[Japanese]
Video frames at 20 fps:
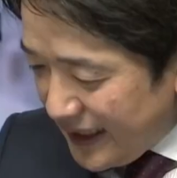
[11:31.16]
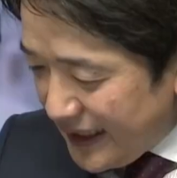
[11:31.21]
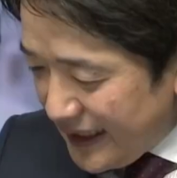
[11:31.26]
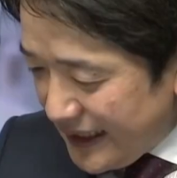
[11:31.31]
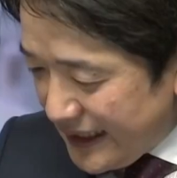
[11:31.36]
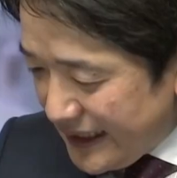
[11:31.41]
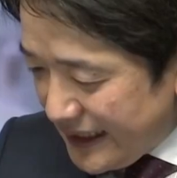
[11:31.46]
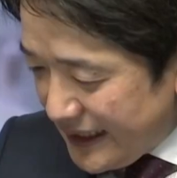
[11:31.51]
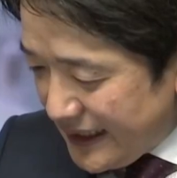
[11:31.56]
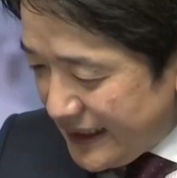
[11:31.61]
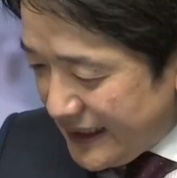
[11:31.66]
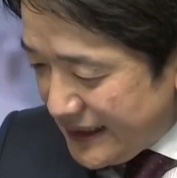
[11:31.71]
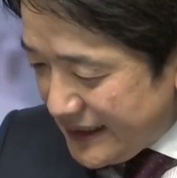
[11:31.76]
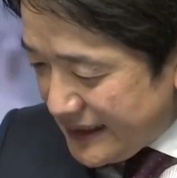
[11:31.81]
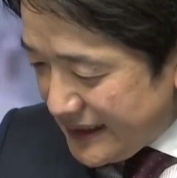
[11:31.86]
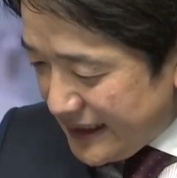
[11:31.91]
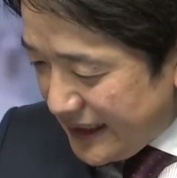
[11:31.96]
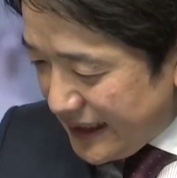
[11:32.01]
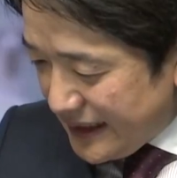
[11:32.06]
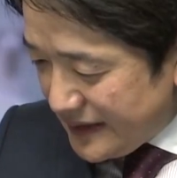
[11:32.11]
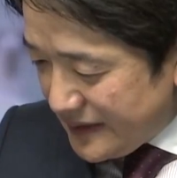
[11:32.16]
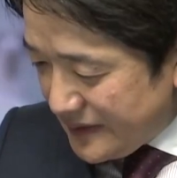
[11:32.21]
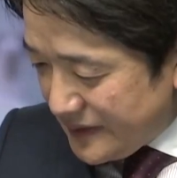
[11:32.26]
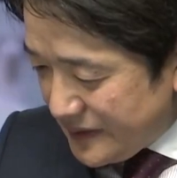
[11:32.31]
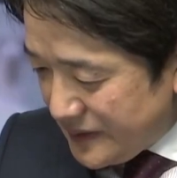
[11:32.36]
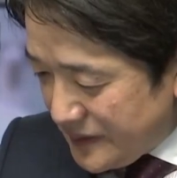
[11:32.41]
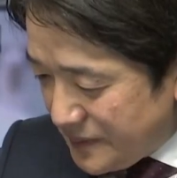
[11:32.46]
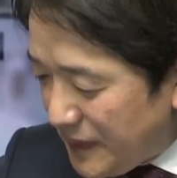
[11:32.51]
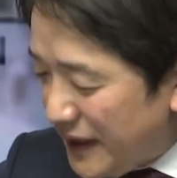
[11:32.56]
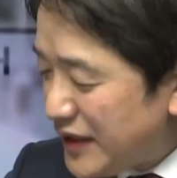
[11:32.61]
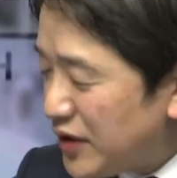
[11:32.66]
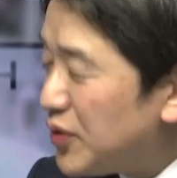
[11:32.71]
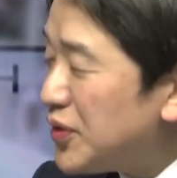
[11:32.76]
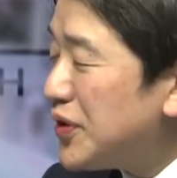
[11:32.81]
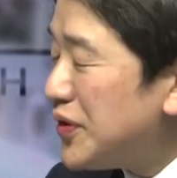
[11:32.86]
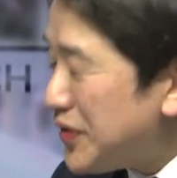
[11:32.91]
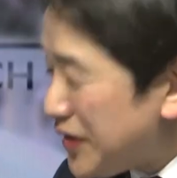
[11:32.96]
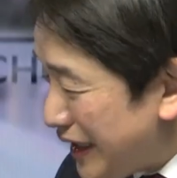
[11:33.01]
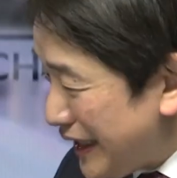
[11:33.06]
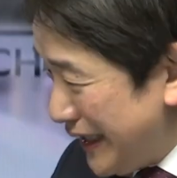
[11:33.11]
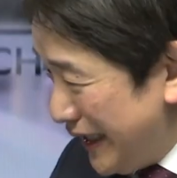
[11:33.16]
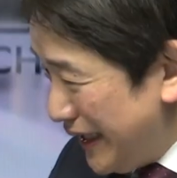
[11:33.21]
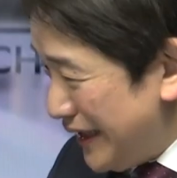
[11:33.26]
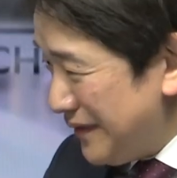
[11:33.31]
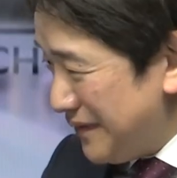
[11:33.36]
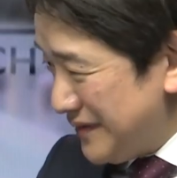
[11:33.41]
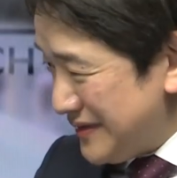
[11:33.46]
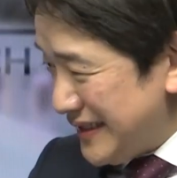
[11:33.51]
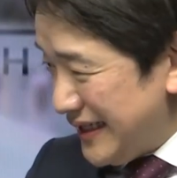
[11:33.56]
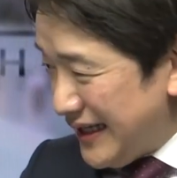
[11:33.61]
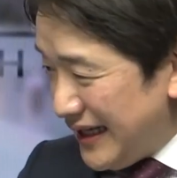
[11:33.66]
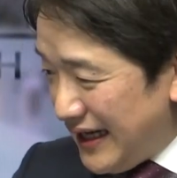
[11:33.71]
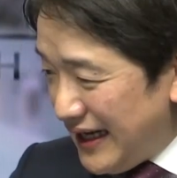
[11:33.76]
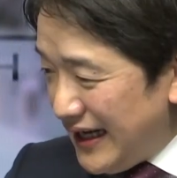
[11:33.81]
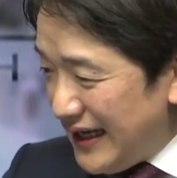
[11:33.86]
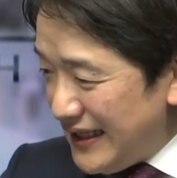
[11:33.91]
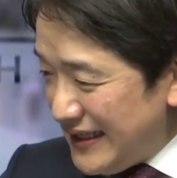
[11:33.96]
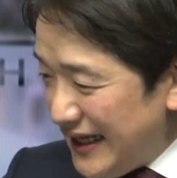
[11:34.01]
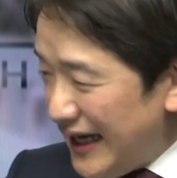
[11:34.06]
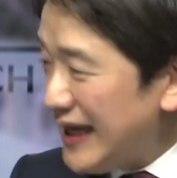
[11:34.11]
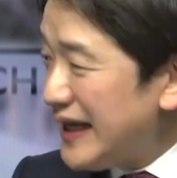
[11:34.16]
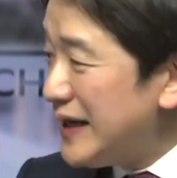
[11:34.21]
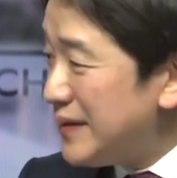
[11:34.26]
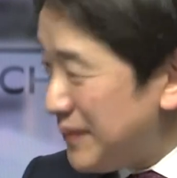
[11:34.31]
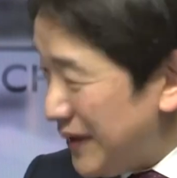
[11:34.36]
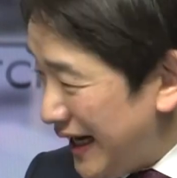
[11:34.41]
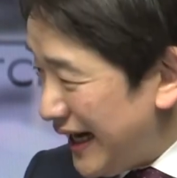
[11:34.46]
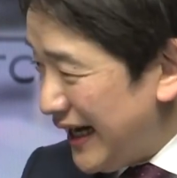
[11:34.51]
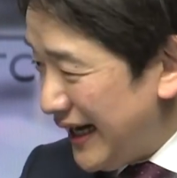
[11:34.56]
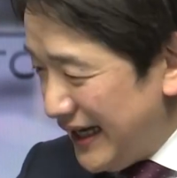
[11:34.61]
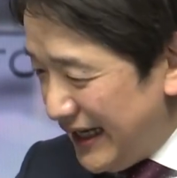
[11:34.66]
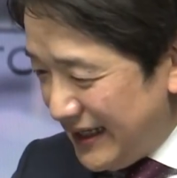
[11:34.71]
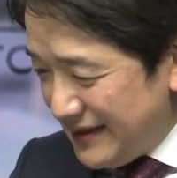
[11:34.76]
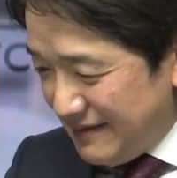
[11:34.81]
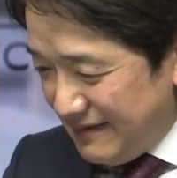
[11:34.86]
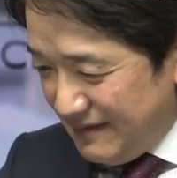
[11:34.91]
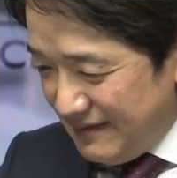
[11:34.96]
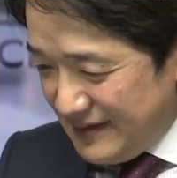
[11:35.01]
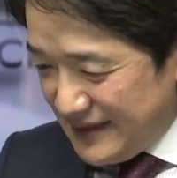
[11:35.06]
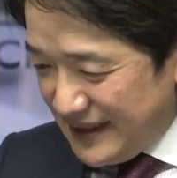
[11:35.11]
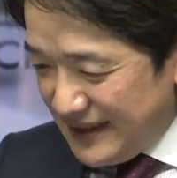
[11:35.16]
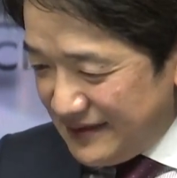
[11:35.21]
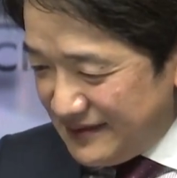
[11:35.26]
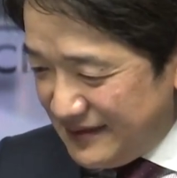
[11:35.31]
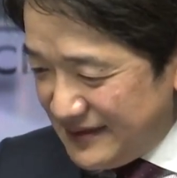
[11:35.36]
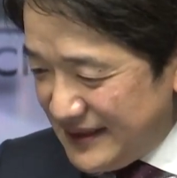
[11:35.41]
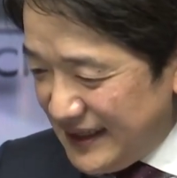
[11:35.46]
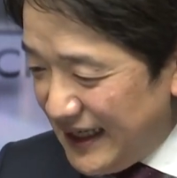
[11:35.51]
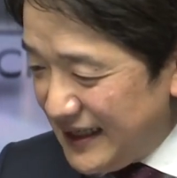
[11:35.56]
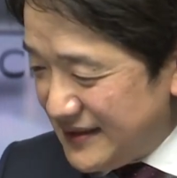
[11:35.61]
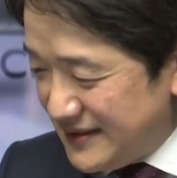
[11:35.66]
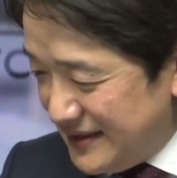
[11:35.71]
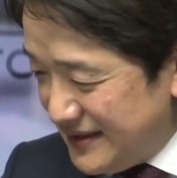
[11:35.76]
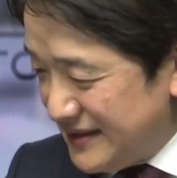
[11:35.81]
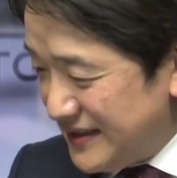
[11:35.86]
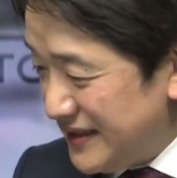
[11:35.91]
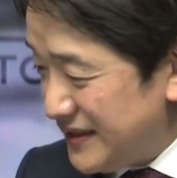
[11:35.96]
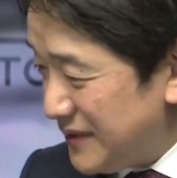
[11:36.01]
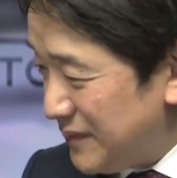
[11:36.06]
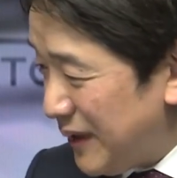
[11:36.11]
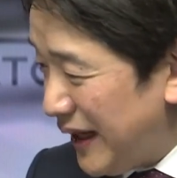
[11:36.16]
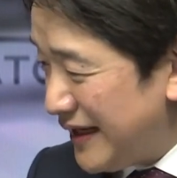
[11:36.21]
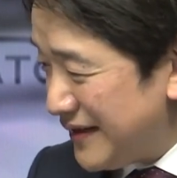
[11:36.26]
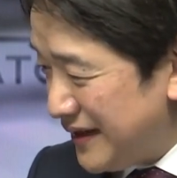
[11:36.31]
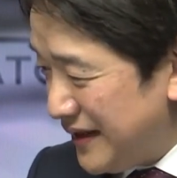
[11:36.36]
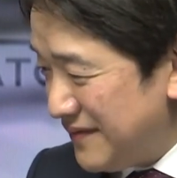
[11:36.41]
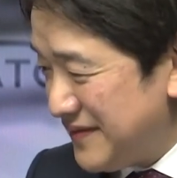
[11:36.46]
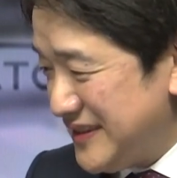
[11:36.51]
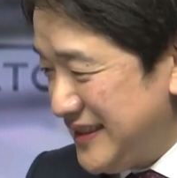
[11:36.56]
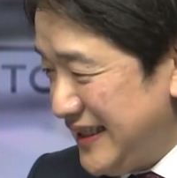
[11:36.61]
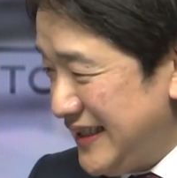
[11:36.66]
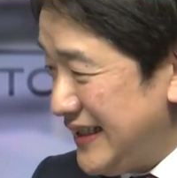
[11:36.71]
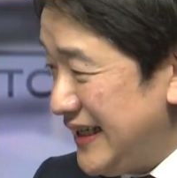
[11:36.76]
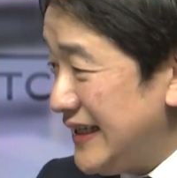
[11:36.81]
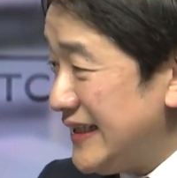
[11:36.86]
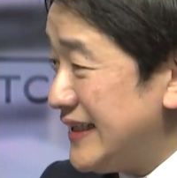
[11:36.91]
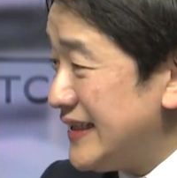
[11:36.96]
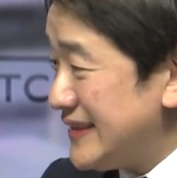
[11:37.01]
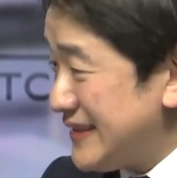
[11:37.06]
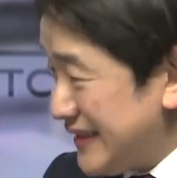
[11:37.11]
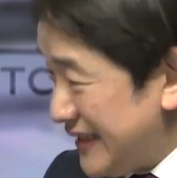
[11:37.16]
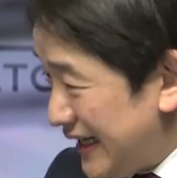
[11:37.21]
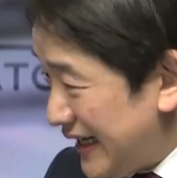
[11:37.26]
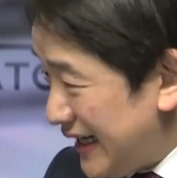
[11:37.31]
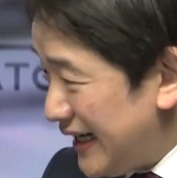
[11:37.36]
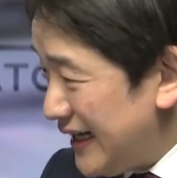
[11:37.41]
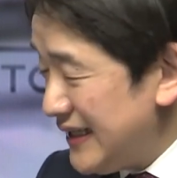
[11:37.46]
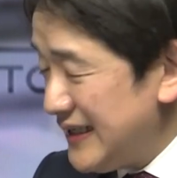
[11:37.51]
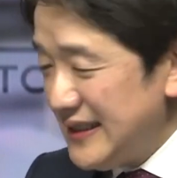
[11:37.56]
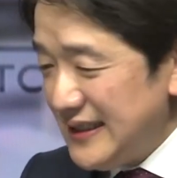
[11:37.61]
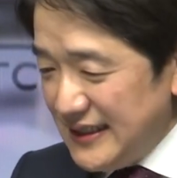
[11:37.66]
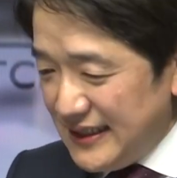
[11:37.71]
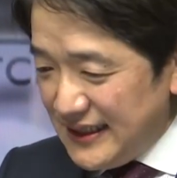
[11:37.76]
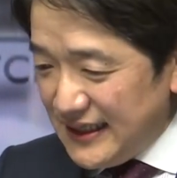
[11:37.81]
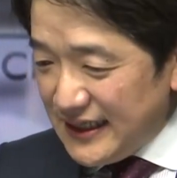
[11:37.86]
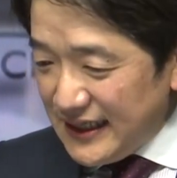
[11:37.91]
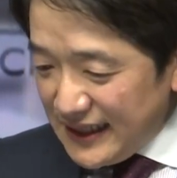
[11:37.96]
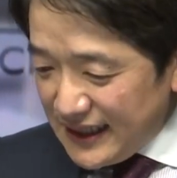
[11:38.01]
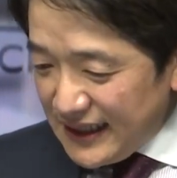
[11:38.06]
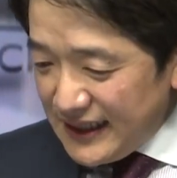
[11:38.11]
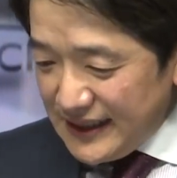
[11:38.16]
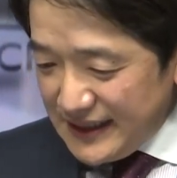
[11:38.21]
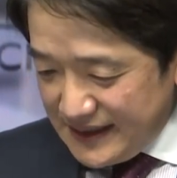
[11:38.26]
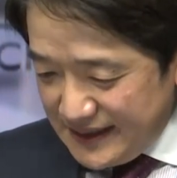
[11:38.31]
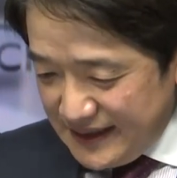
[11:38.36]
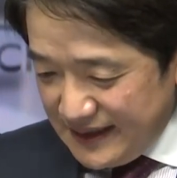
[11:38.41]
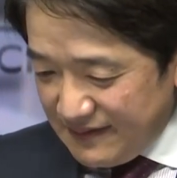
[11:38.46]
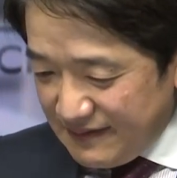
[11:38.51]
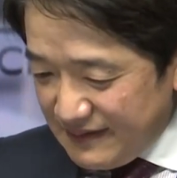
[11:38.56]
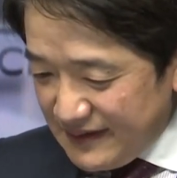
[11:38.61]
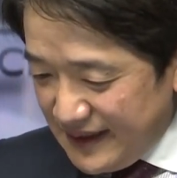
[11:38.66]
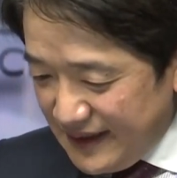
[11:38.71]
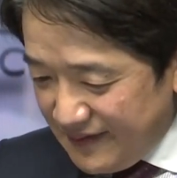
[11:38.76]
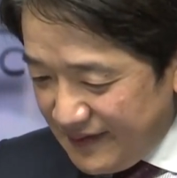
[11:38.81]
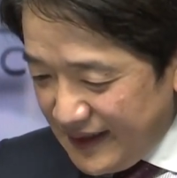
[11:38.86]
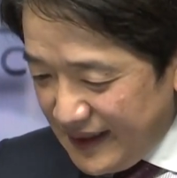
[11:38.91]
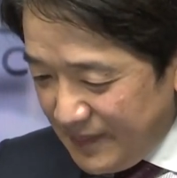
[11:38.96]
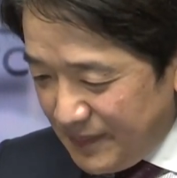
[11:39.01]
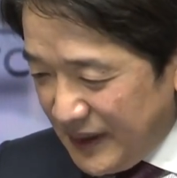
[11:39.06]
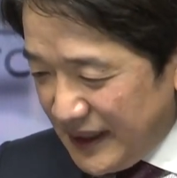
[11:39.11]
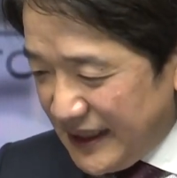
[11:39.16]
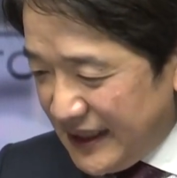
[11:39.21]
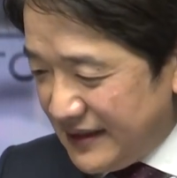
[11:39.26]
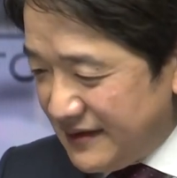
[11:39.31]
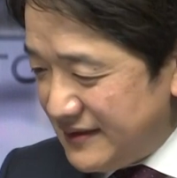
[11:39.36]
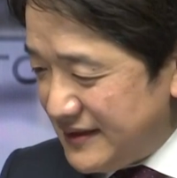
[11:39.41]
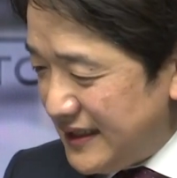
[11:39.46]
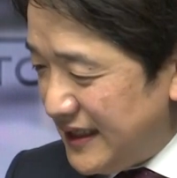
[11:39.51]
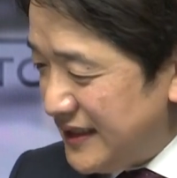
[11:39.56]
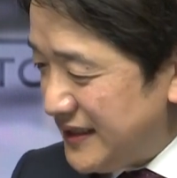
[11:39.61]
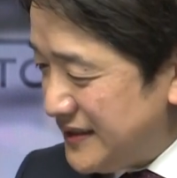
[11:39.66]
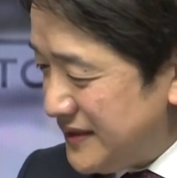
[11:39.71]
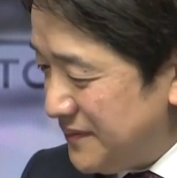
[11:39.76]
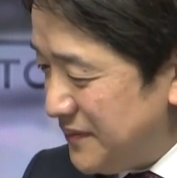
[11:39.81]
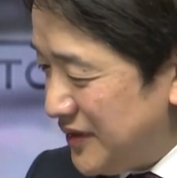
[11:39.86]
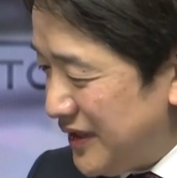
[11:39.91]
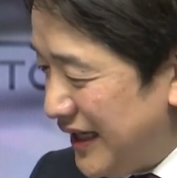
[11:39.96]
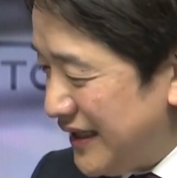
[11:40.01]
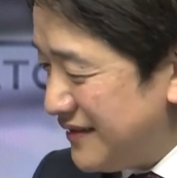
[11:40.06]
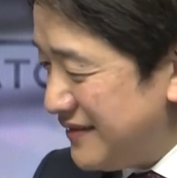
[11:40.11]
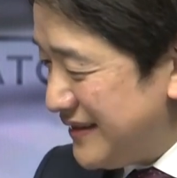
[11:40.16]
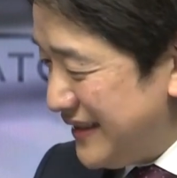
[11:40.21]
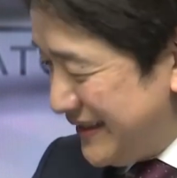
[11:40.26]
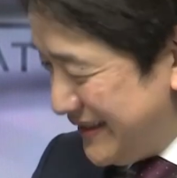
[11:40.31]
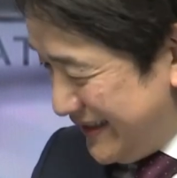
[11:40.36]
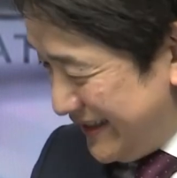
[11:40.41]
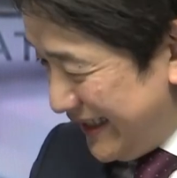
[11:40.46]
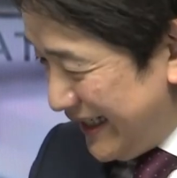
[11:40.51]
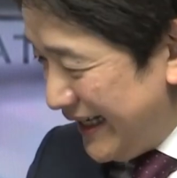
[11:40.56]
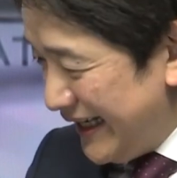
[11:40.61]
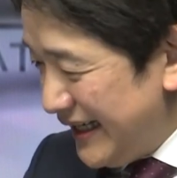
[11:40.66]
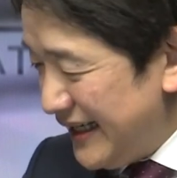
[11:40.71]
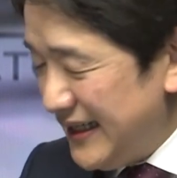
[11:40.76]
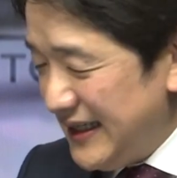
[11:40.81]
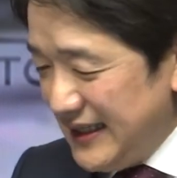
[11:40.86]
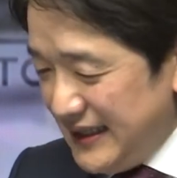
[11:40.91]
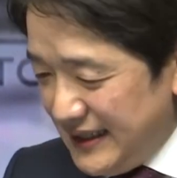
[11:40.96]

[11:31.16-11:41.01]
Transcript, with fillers: りあのまあ、東京とかね大阪であれば、ええ、あの聞くチャンスっていうのもあるかもしれないんですが、え、なかなか地方ではやっぱ聞くチャンスもなくですね、